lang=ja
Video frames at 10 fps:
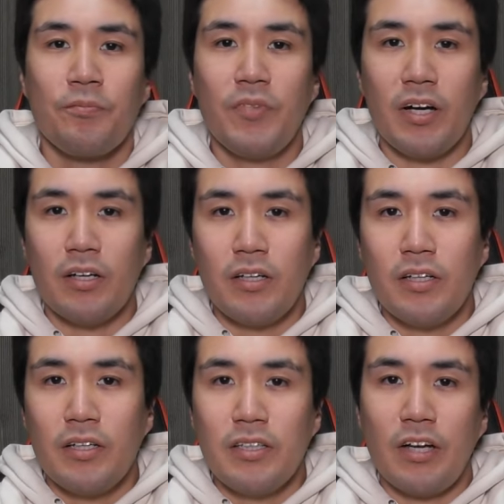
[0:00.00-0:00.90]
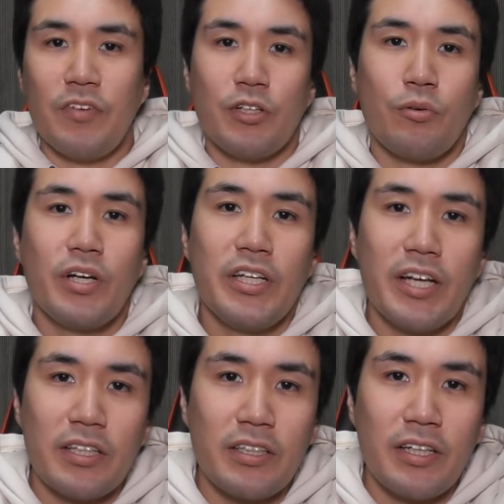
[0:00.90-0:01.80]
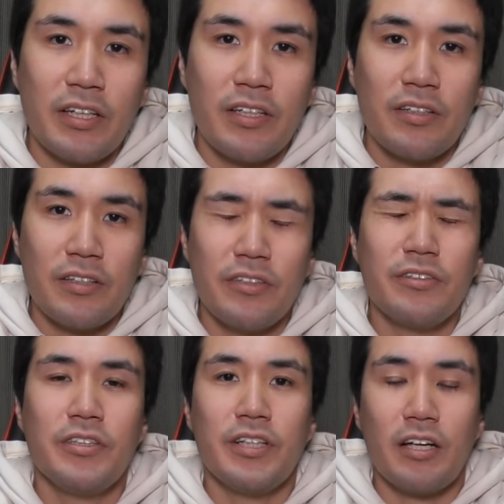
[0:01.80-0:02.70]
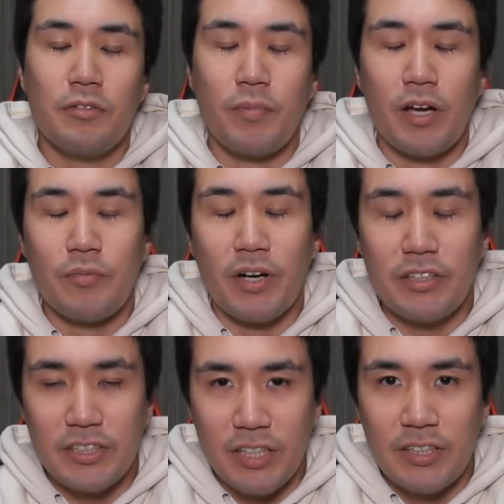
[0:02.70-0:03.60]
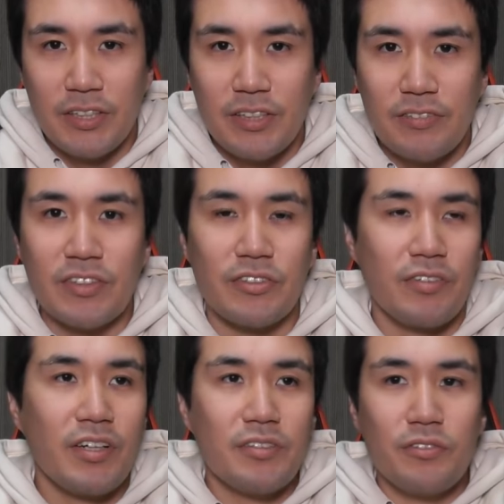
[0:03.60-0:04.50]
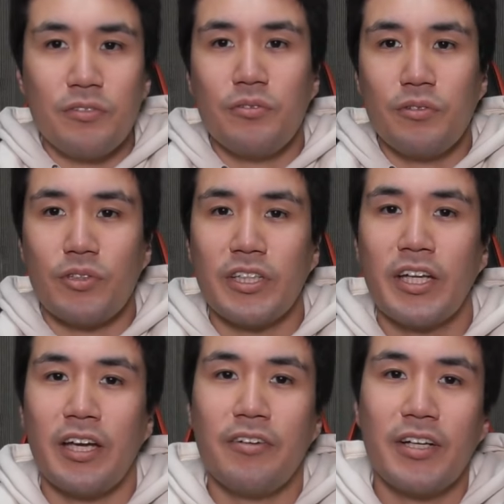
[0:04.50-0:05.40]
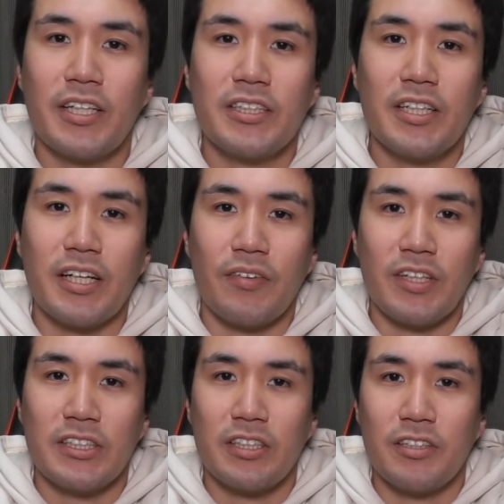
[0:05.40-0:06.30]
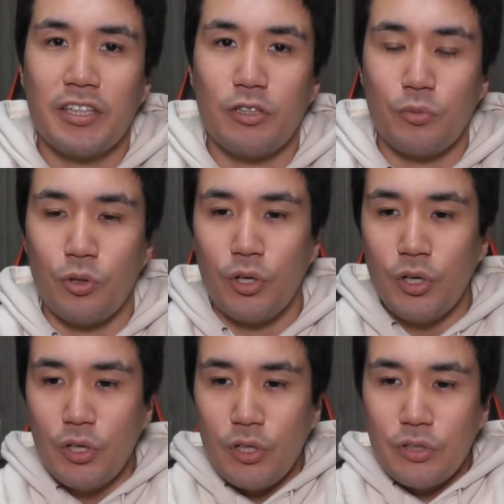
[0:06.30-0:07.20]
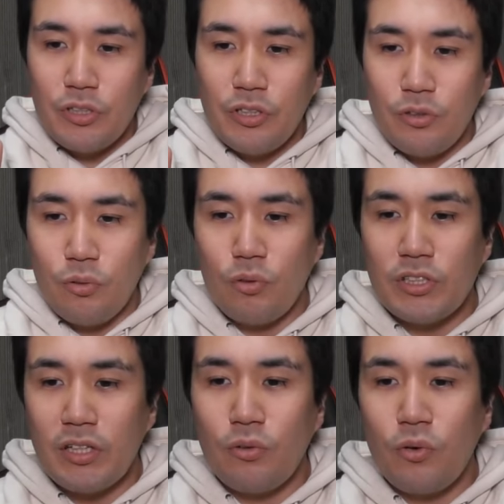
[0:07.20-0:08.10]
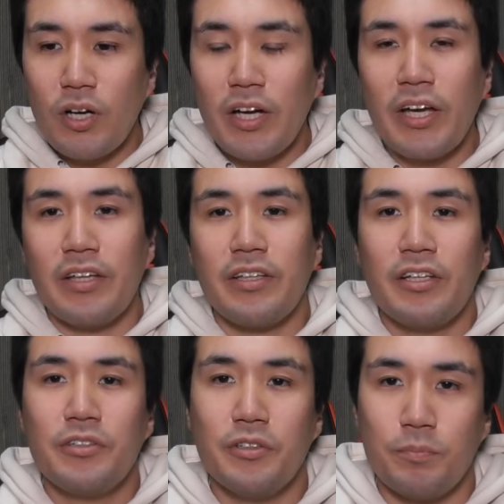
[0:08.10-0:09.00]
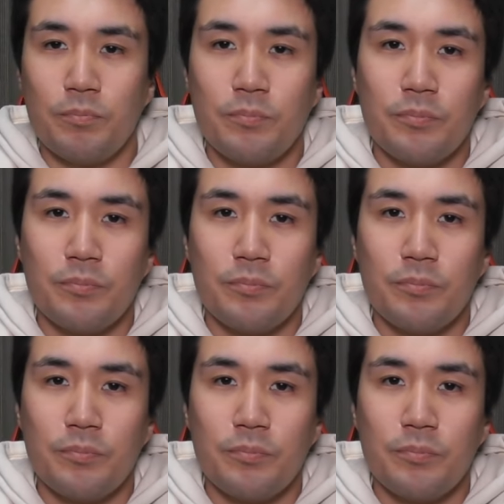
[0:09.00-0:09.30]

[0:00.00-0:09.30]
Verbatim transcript: まあやめた方がいいやっていうふうになる場合もあるじゃん。まあそれは当然経営の話だからまた違うんだけども、そういうふうに農家が減ってくる。